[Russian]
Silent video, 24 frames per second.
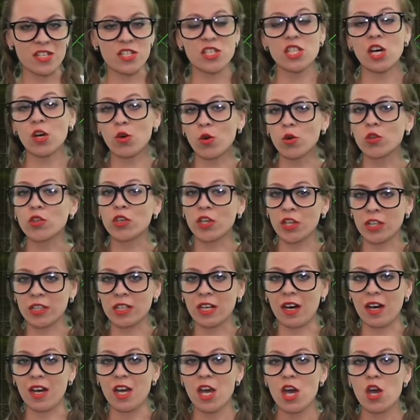«Закон
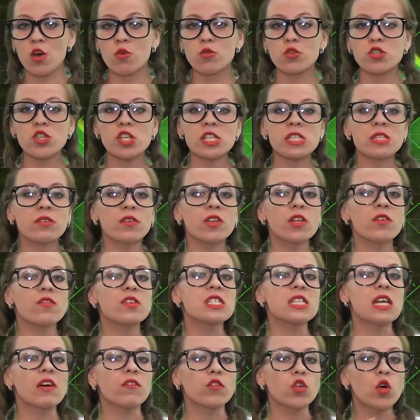рынка» участвовала в
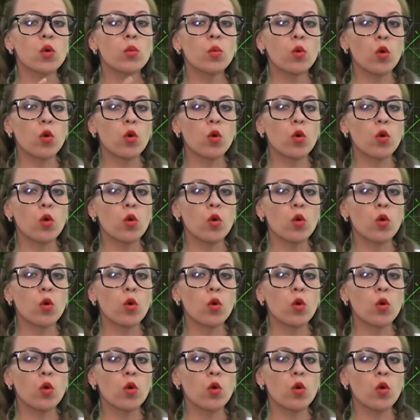основном